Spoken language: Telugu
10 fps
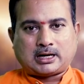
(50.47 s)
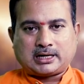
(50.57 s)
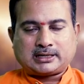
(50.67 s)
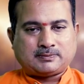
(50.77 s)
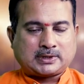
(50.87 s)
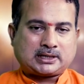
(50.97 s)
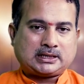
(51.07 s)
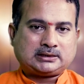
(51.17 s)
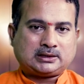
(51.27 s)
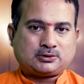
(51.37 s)
అలాగే
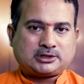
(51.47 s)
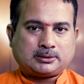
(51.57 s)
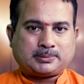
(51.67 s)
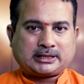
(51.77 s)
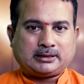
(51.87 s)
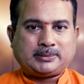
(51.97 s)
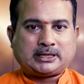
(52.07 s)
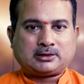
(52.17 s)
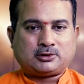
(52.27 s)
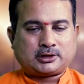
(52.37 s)
వక్రగతిని వచ్చేటప్పటికి
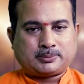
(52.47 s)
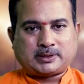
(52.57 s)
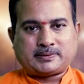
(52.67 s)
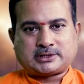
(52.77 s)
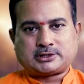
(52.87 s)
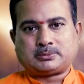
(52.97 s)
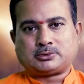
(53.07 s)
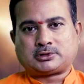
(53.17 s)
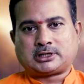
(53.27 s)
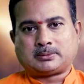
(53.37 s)
మీనంలోకి
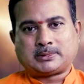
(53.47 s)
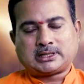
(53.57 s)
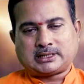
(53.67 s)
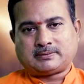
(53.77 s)
ప్రవేశించబోతున్నాడు అనమాట